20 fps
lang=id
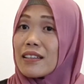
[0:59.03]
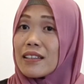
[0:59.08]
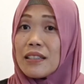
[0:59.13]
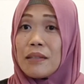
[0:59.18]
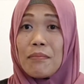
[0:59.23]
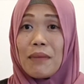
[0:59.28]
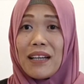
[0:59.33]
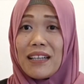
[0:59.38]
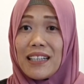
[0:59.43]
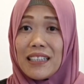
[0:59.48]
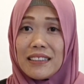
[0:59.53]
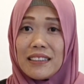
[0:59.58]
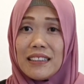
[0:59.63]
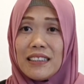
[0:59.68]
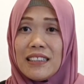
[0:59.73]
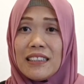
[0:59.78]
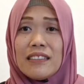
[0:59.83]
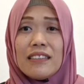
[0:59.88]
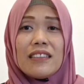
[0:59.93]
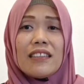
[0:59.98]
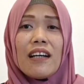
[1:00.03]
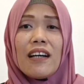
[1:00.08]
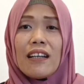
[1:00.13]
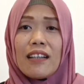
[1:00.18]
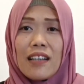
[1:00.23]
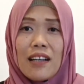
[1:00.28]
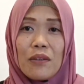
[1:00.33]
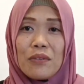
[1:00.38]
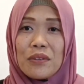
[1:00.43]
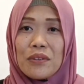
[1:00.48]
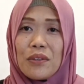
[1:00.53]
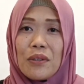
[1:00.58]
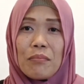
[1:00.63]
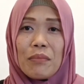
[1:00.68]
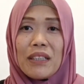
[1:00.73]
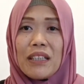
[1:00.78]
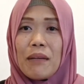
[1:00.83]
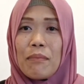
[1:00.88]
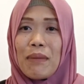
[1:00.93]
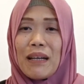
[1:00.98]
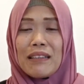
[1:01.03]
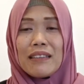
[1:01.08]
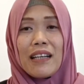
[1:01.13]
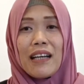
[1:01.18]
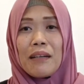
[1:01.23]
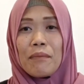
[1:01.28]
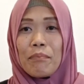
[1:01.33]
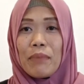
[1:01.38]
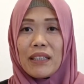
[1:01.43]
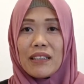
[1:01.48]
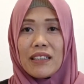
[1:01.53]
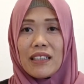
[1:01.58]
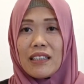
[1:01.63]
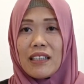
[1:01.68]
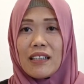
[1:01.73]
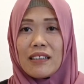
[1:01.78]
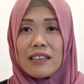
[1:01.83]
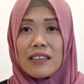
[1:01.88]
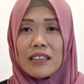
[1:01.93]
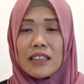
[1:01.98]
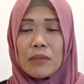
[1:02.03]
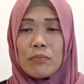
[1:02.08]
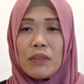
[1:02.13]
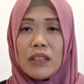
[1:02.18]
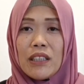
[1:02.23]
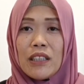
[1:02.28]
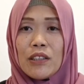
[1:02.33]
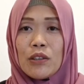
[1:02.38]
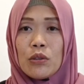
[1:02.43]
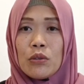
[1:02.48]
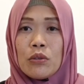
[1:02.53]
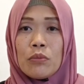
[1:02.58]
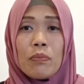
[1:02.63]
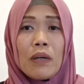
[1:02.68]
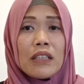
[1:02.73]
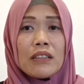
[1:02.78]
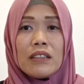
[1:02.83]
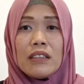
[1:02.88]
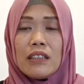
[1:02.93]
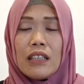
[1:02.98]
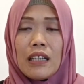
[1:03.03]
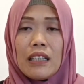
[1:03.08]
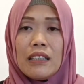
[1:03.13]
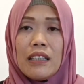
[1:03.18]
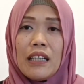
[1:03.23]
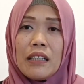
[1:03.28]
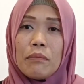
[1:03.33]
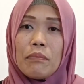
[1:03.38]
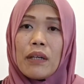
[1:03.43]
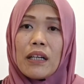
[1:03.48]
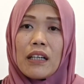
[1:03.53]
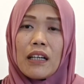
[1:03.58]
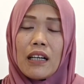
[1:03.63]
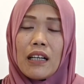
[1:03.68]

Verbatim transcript: Gimana sih cara untuk mendapatkan PT yang resmi itu? Pasti kalian